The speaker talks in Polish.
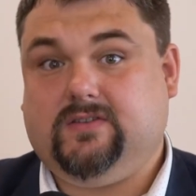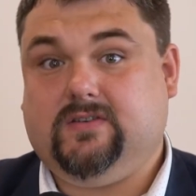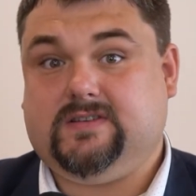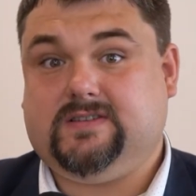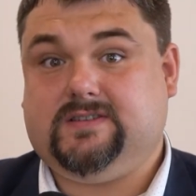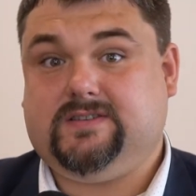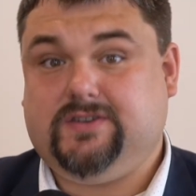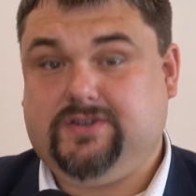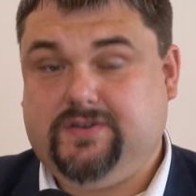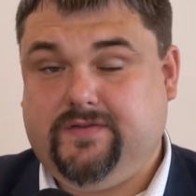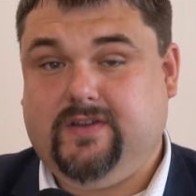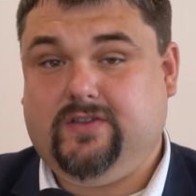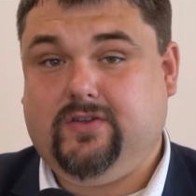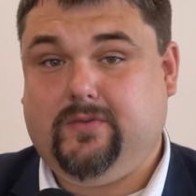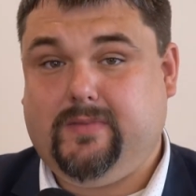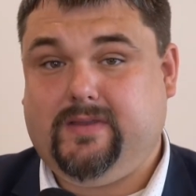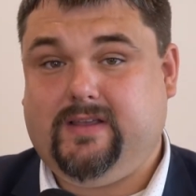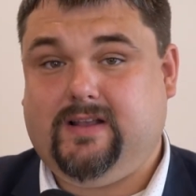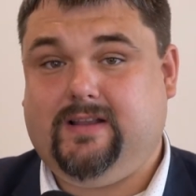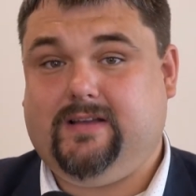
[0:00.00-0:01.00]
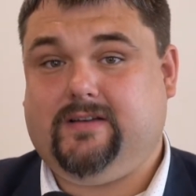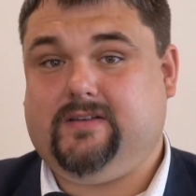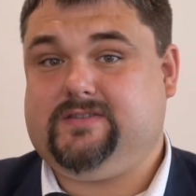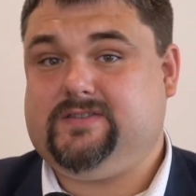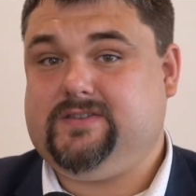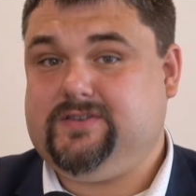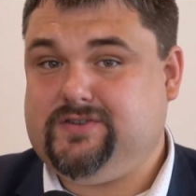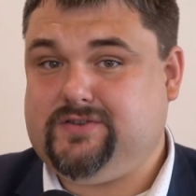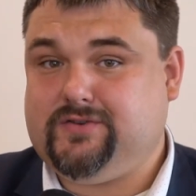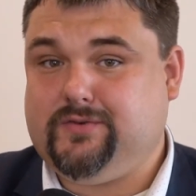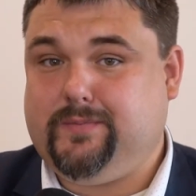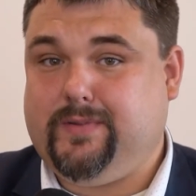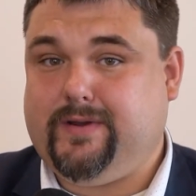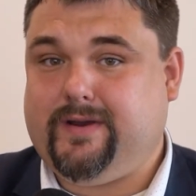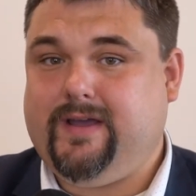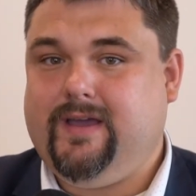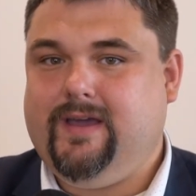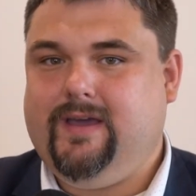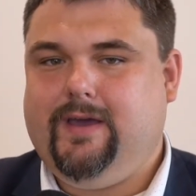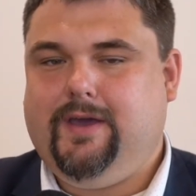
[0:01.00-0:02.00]
To jest coś fenomenalnego, coś
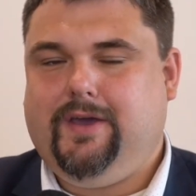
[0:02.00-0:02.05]
super